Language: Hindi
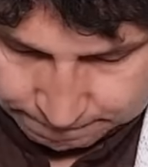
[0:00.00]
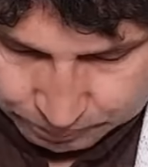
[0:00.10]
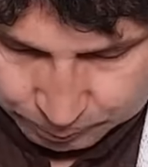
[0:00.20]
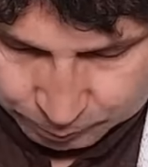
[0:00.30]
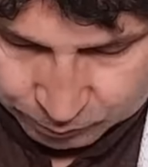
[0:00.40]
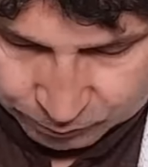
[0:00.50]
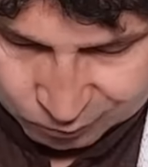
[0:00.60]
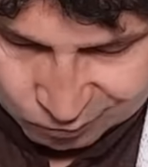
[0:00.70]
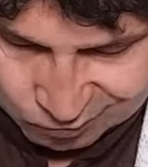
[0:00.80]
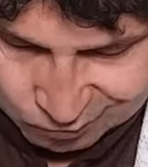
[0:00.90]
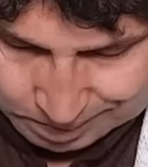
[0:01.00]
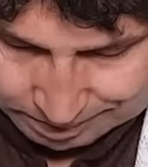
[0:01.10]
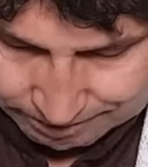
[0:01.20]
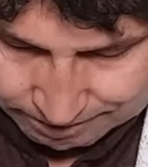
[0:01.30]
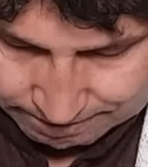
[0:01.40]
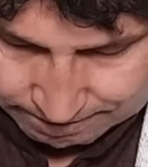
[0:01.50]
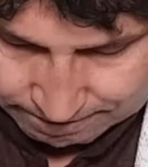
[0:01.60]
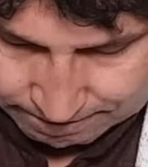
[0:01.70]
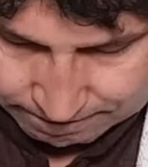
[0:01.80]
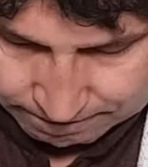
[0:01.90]
ये चैलेंज है डॉक्टर दानिश साहब
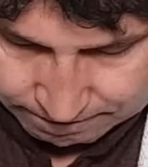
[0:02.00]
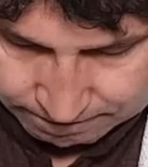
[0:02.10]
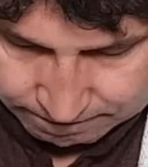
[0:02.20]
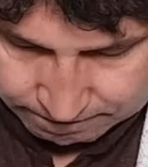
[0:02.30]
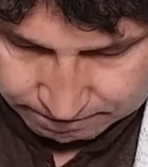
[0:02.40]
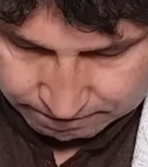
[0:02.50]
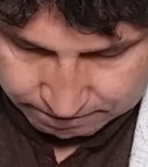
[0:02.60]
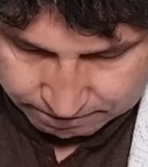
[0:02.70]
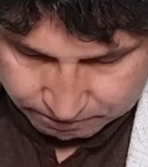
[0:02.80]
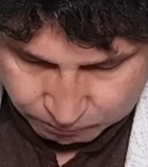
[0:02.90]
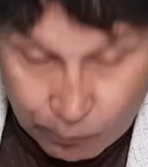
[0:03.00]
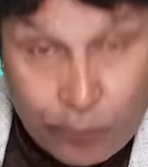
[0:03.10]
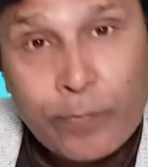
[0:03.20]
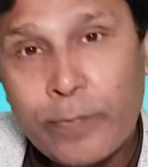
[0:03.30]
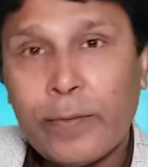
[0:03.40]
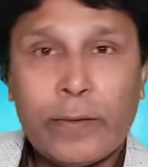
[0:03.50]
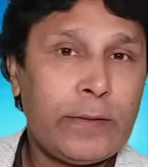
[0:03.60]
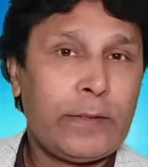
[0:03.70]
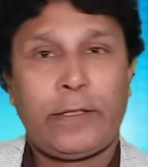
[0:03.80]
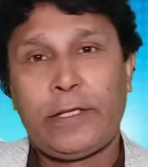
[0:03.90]
ठीक है
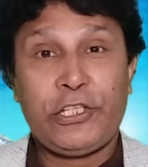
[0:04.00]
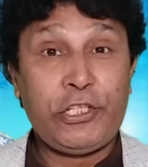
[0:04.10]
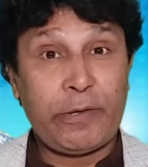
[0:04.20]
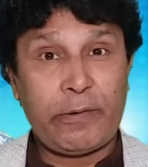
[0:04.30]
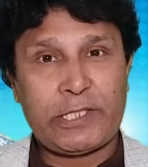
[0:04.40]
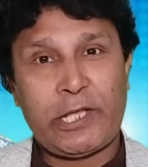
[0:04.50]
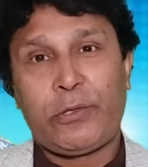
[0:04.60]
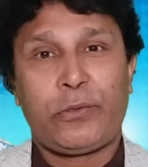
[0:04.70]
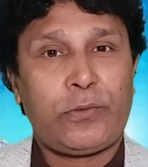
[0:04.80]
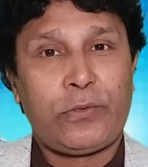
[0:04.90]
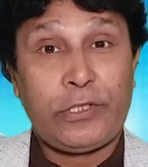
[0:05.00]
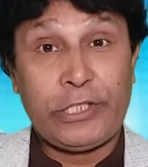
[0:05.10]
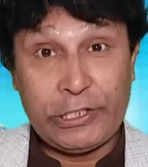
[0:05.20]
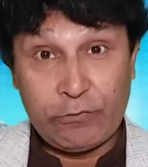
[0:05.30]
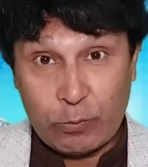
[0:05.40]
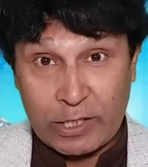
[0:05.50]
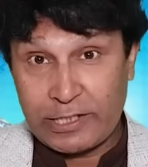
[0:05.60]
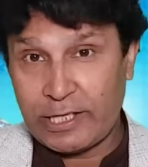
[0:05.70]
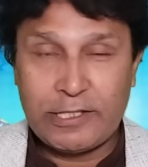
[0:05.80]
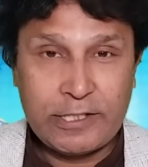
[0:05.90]
जी वेर वैसानियों ये वो बड़ा
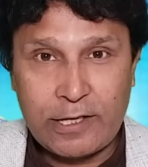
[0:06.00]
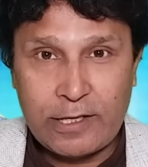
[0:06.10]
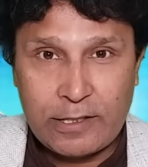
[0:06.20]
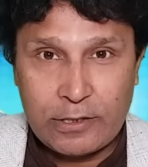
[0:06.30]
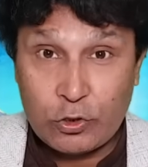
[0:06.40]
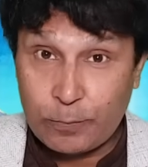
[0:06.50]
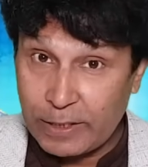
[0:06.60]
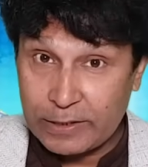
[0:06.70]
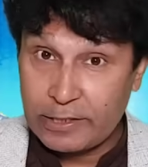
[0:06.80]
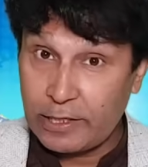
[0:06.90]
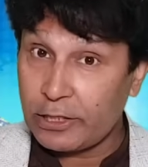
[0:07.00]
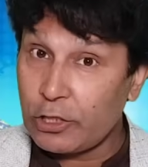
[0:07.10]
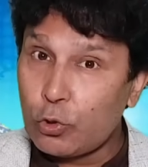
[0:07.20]
चैलेंज था जो पाकिस्तान के